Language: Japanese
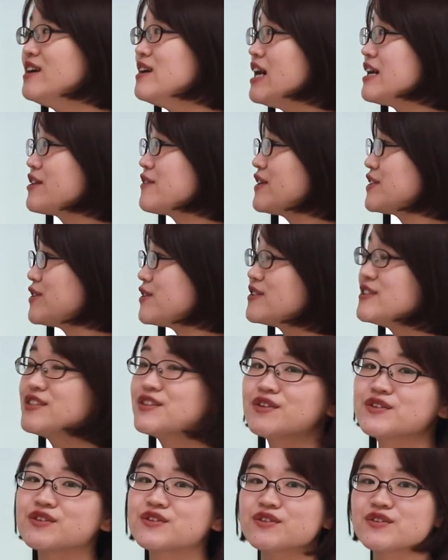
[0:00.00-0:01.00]
あとは職
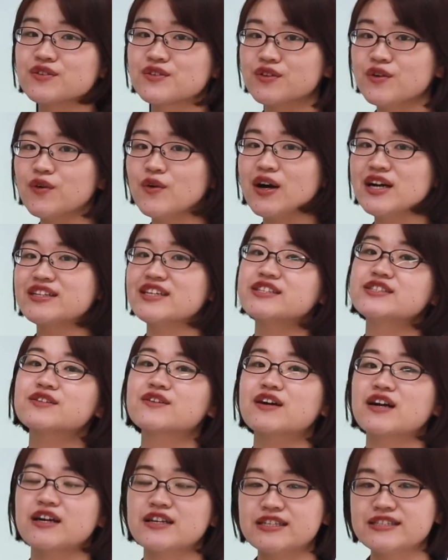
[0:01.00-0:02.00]
業のお話
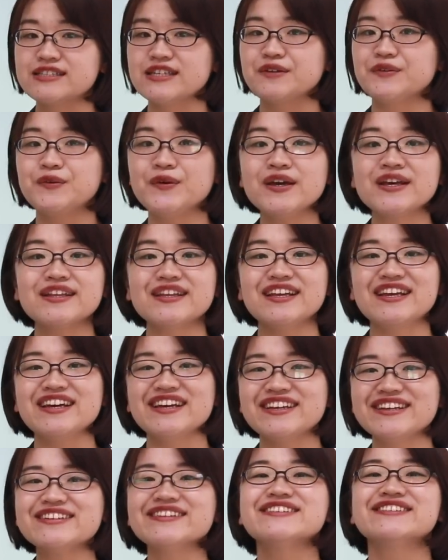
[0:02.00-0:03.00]
とかがですね増え
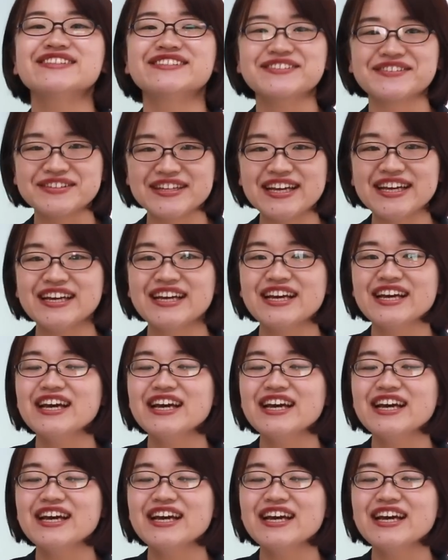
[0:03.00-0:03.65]
ているんですよね。